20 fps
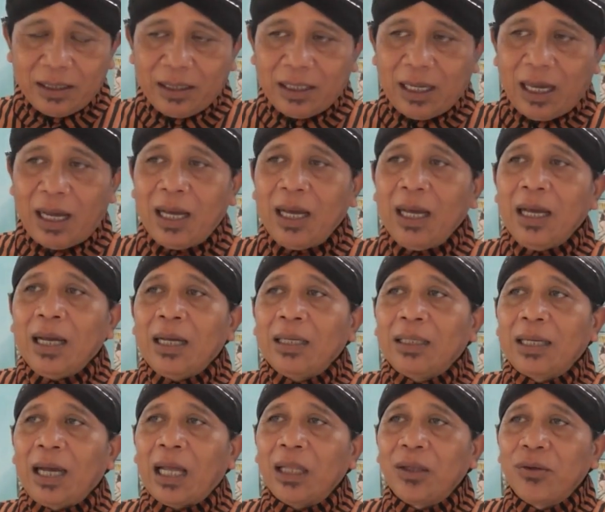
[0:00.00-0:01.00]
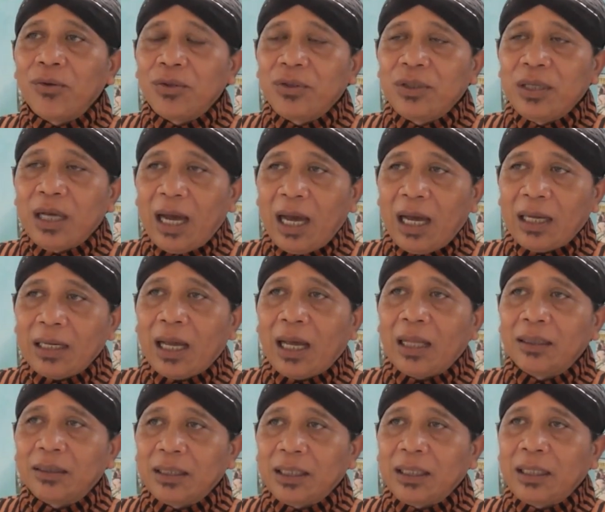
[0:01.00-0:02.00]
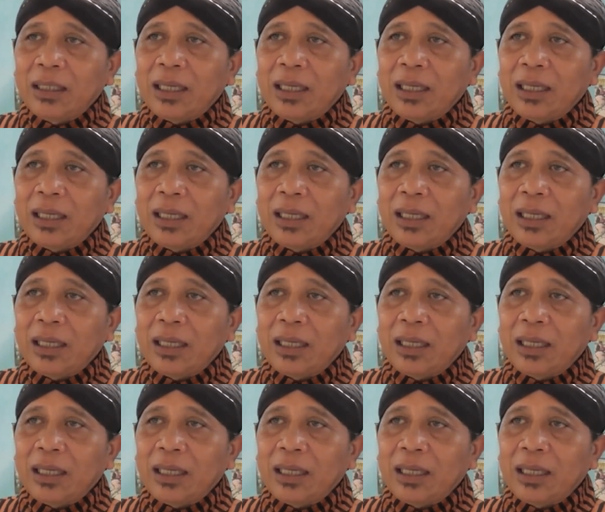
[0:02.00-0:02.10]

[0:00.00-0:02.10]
Nah, ya. dengan tujuan nanti